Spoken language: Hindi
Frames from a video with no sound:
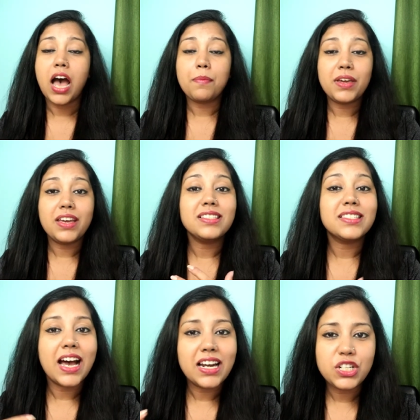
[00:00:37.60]
आपके इन
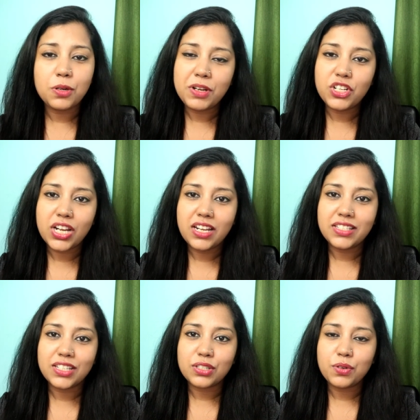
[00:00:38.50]
सारे शिपिंग
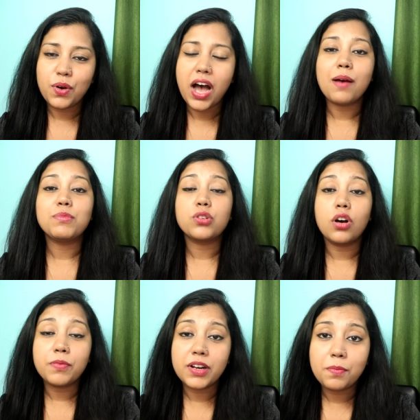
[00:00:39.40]
चैलेंजेस को आप
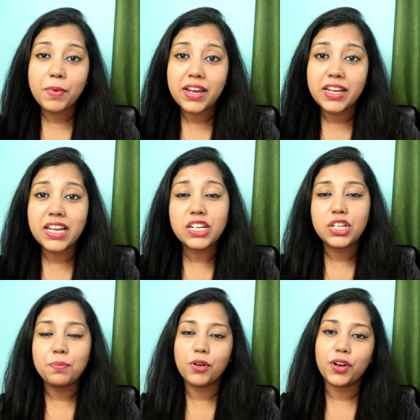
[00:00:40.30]
सॉल्व कर पाएंगे
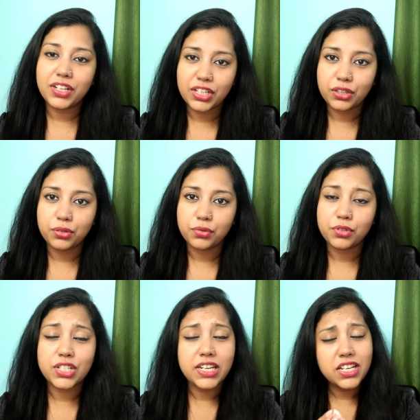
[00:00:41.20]
शिप रॉकेट के थ्रू
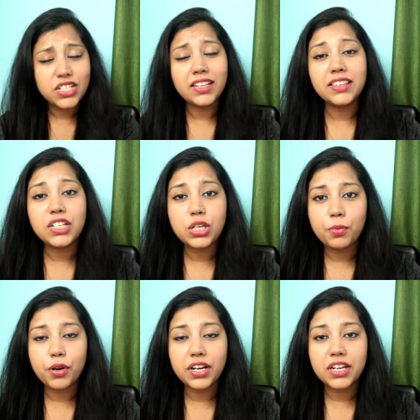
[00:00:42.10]
तो चलिए जानते हैं
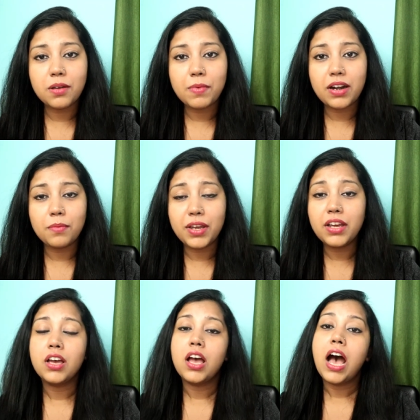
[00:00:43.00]
शिप रॉकेट के बारे
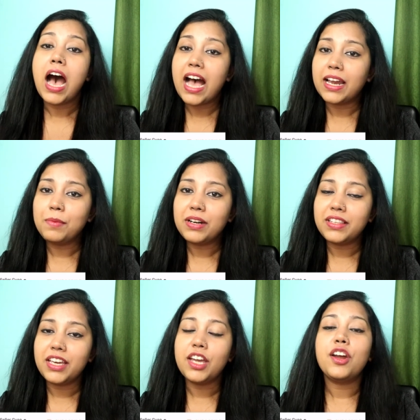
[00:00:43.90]
में आगे
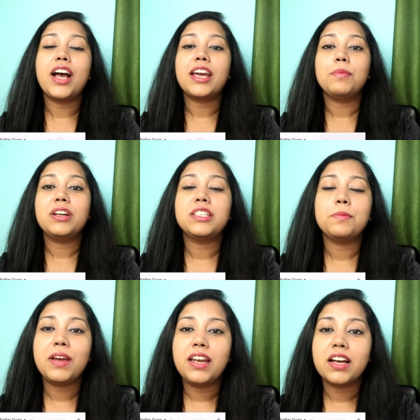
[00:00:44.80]
बढ़ते हैं और आगे बढ़ने
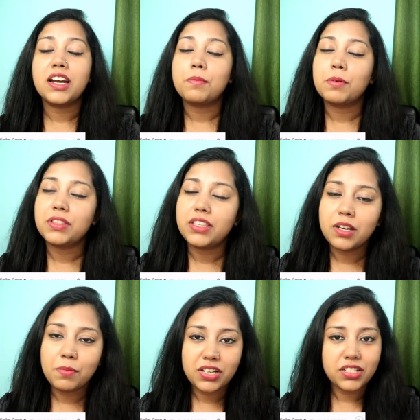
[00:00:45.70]
से पहले अगर आप अभी
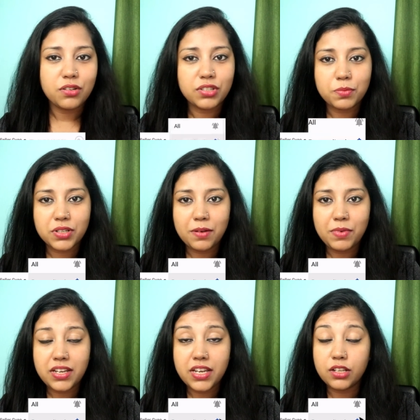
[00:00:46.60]
तक हमारे चैनल को
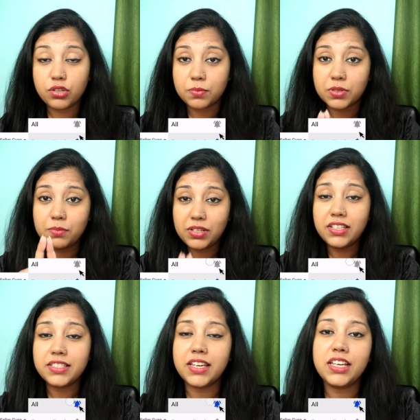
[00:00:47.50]
सब्सक्राइब नहीं किए हैं तो सब्सक्राइब
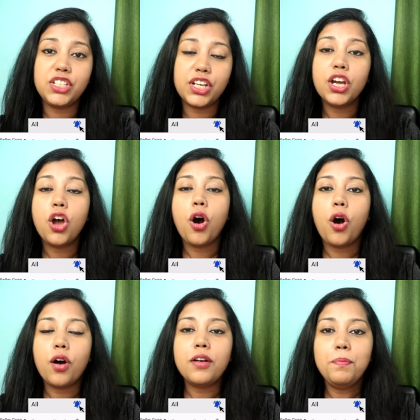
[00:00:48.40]
जल्दी से कीजिए
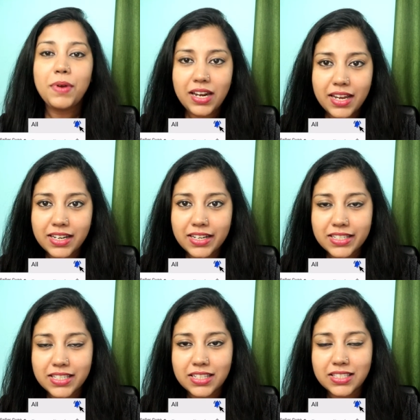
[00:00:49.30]
और बेल आइकन
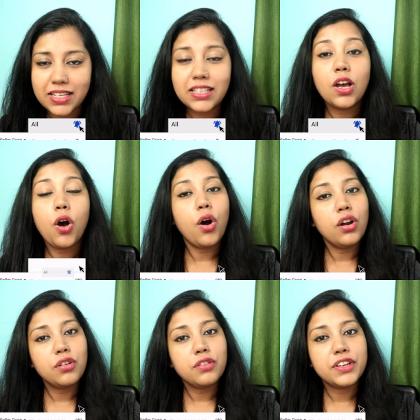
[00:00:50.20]
के साथ साथ
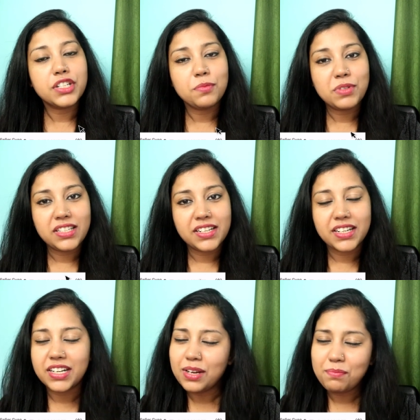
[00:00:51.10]
ऑल नोटिफिकेशन भी
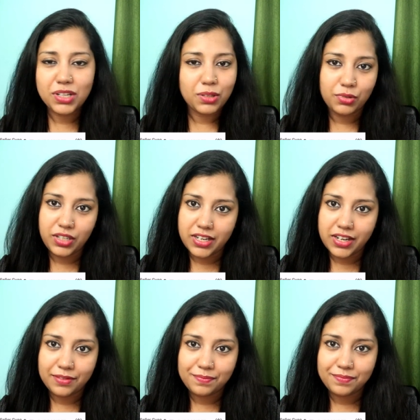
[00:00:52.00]
सिलेक्ट करना मत भूलिएगा